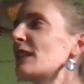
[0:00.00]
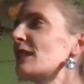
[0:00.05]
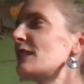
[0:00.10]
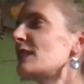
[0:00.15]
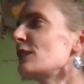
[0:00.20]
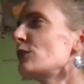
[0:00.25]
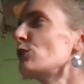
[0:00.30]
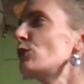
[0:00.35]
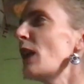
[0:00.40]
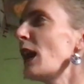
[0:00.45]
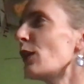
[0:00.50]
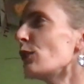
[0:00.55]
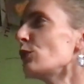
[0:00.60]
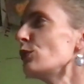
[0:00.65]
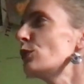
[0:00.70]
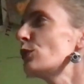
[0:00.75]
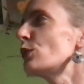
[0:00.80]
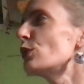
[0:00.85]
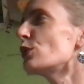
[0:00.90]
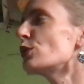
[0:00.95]
c'est du lard ou
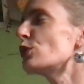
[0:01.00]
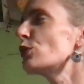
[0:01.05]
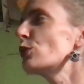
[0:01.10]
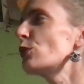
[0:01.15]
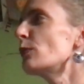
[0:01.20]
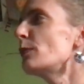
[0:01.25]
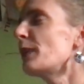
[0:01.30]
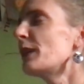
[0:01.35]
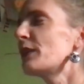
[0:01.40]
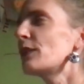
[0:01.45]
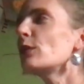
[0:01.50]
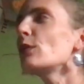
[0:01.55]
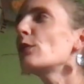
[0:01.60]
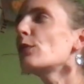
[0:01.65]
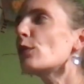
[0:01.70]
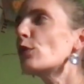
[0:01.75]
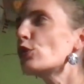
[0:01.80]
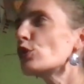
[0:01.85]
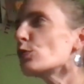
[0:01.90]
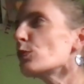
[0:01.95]
du cochon parce que
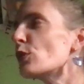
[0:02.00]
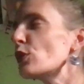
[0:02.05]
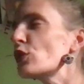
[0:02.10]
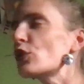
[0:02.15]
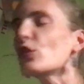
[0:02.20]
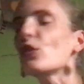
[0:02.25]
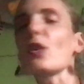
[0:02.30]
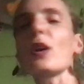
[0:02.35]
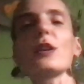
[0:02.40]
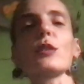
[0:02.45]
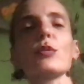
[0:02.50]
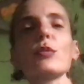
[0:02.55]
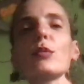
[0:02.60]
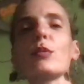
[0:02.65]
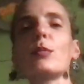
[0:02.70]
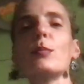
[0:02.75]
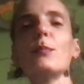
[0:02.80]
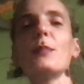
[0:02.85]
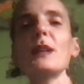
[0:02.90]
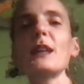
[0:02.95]
franchement, je sens un
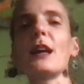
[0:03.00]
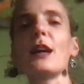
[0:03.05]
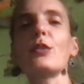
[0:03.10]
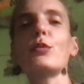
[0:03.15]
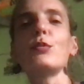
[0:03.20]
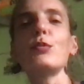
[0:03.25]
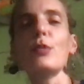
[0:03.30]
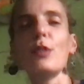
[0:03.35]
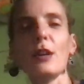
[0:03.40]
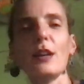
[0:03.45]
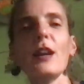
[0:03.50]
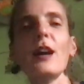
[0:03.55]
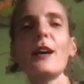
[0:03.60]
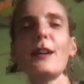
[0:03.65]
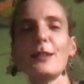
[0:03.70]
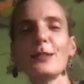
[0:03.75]
truc méga cool là.